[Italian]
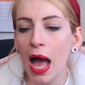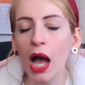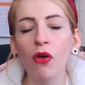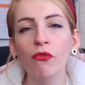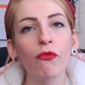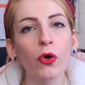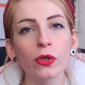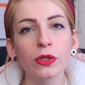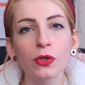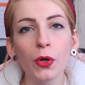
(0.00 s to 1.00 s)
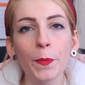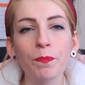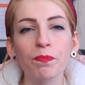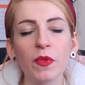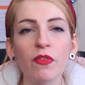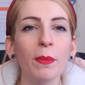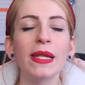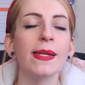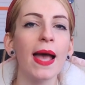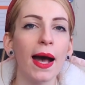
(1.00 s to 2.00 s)
ha un volto
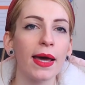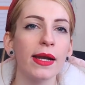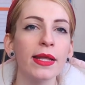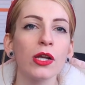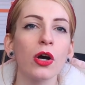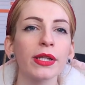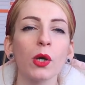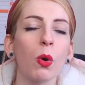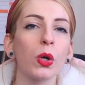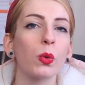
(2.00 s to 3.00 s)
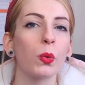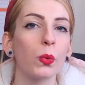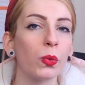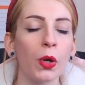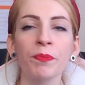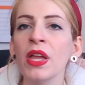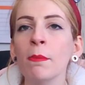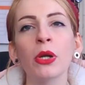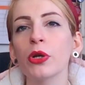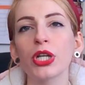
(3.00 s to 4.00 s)
familiare, le ricorda qualcuno,
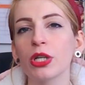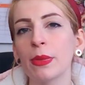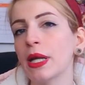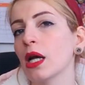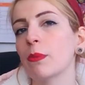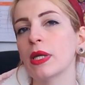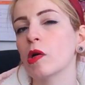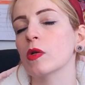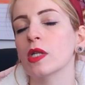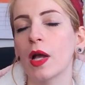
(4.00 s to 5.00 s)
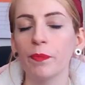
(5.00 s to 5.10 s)
ma non riesce bene a capire cos'è